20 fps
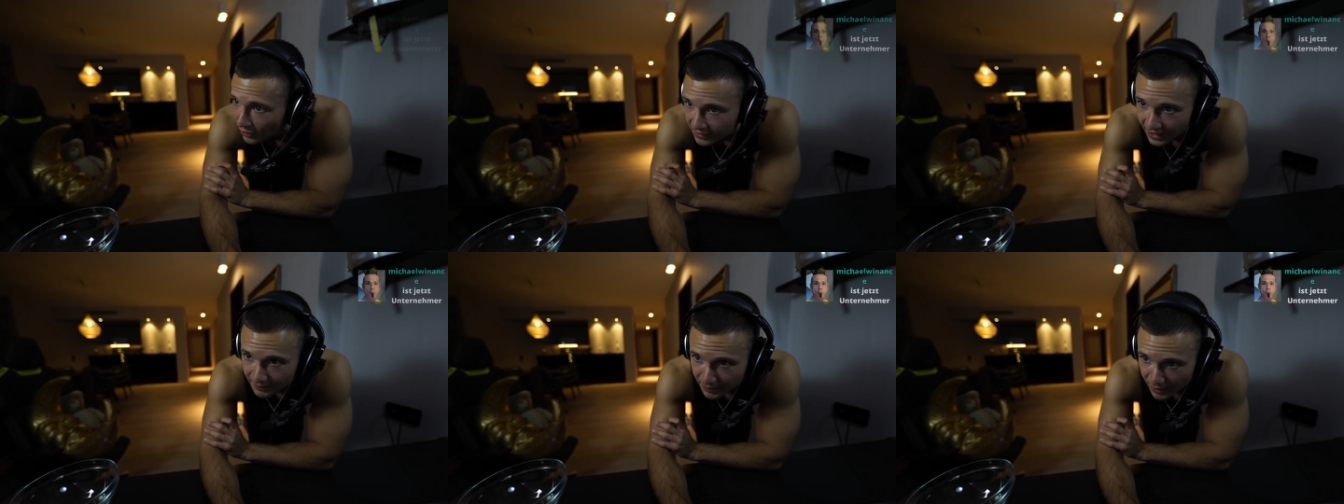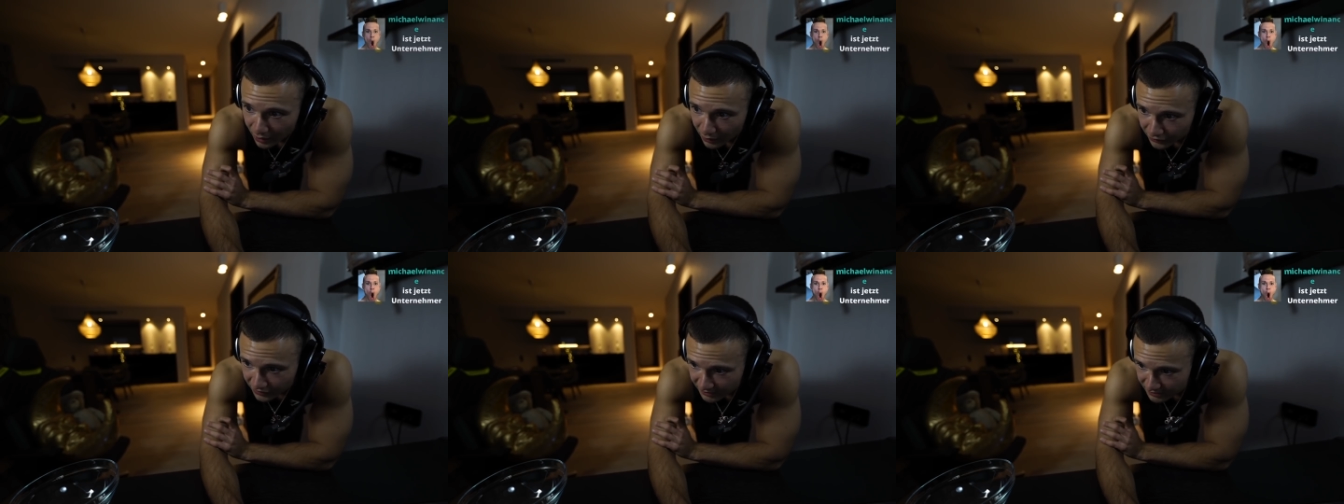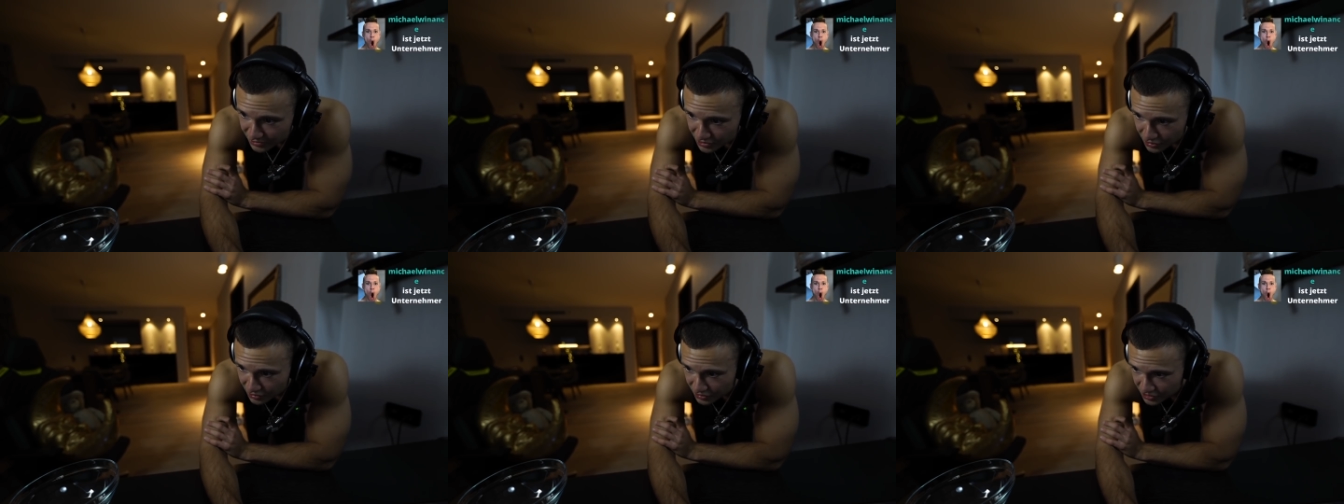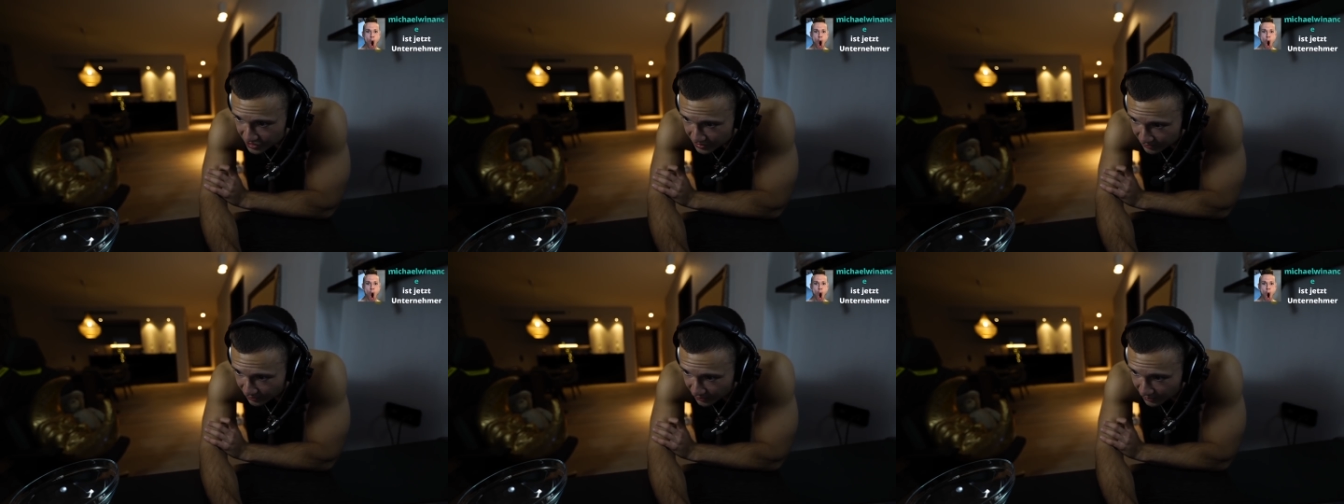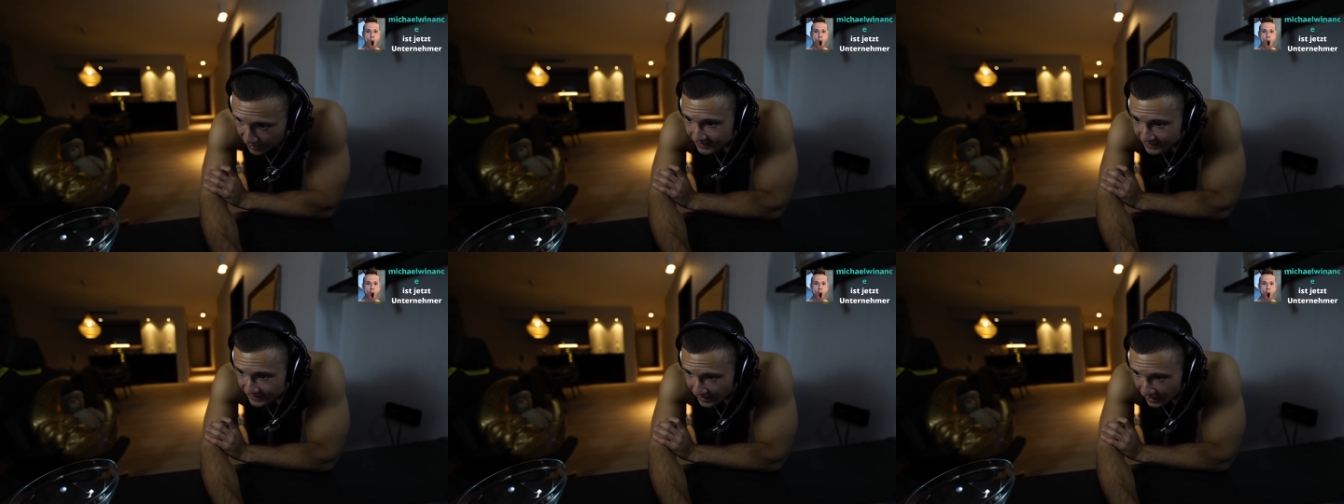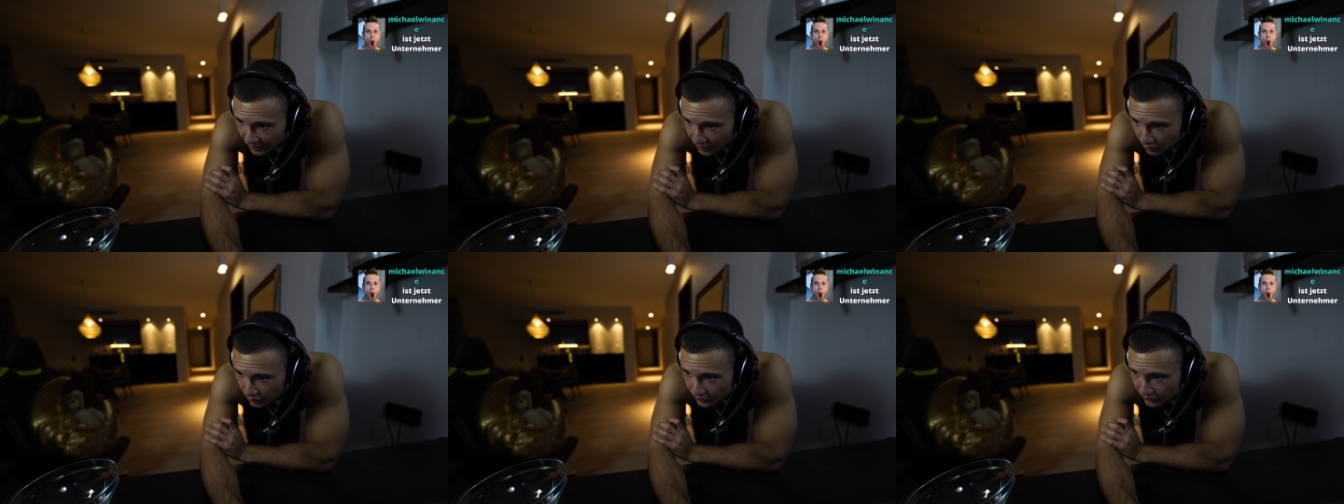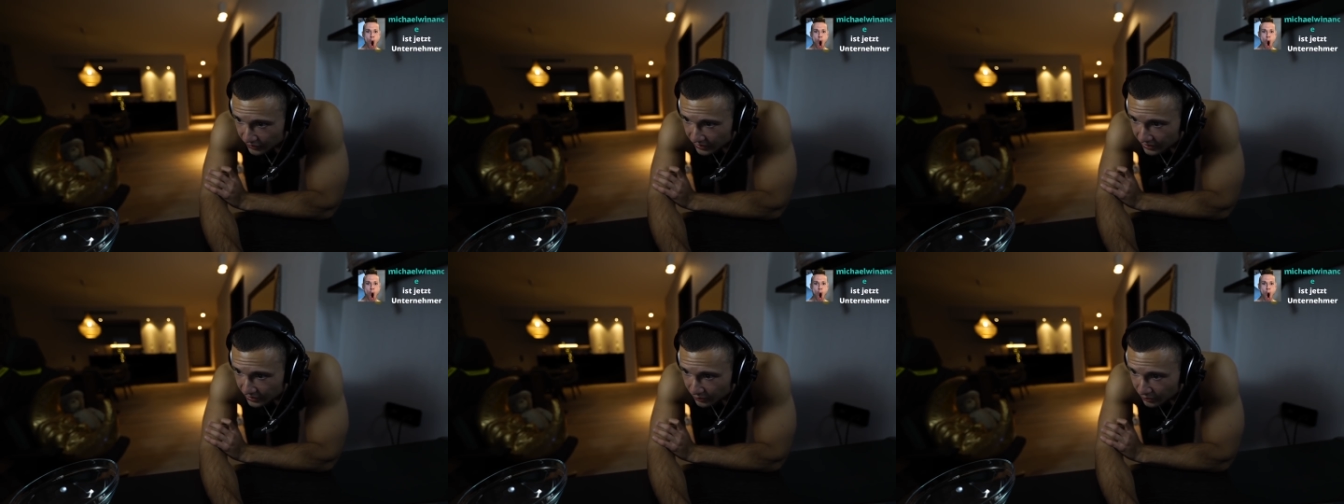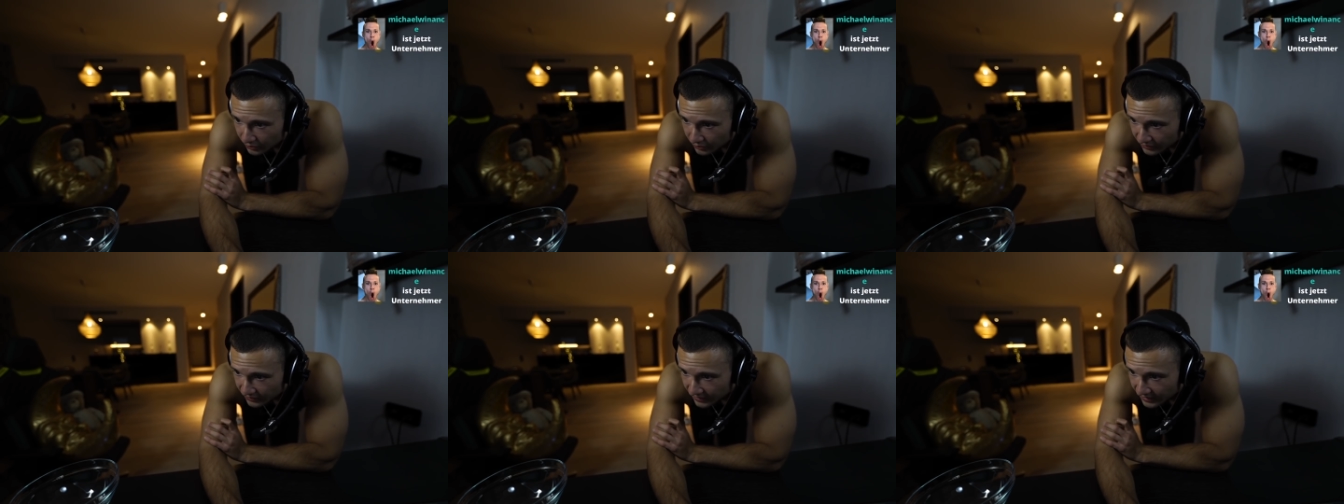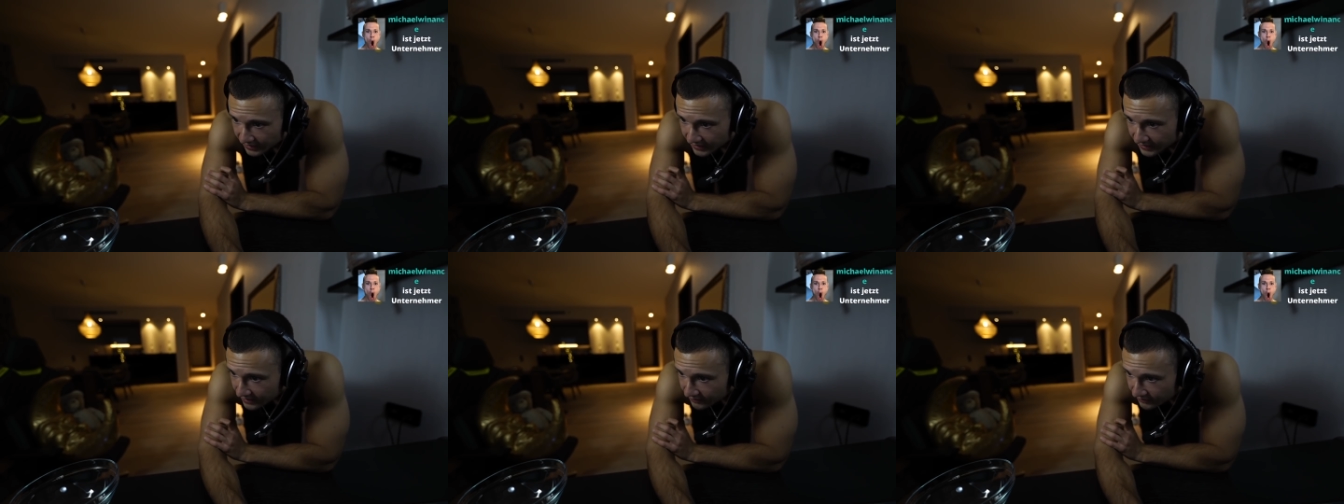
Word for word: Da hat Palowski mir schon geschickt, oder? Ich danke euch für die Donos, ne?